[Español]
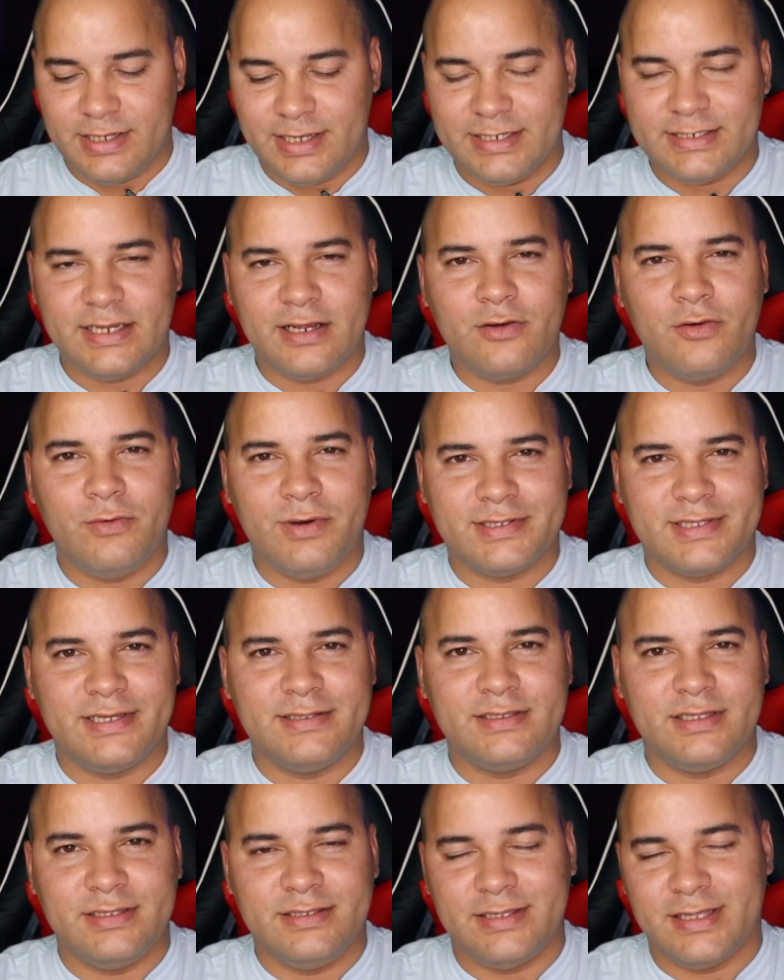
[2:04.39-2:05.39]
Es algo
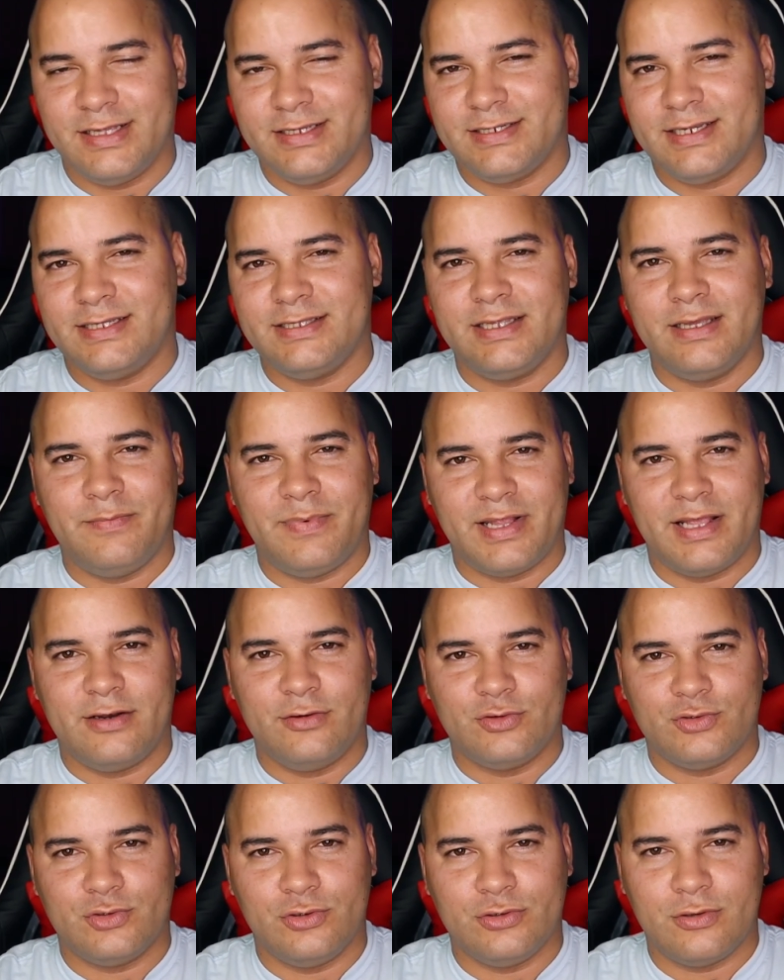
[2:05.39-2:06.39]
bastante interesante para
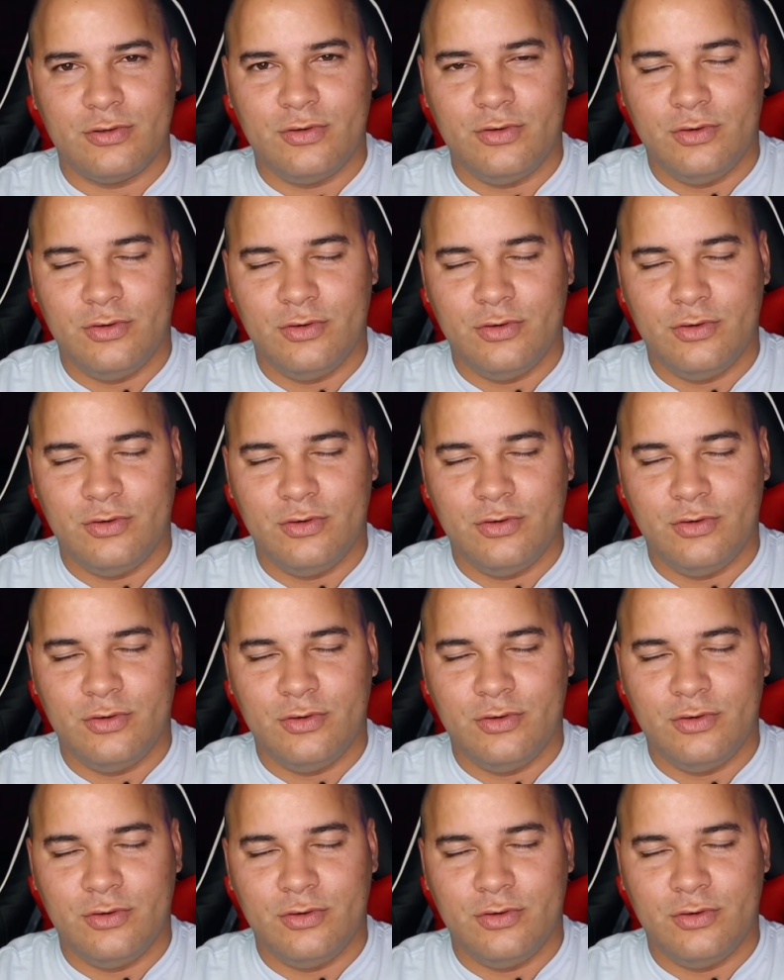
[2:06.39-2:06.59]
nosotros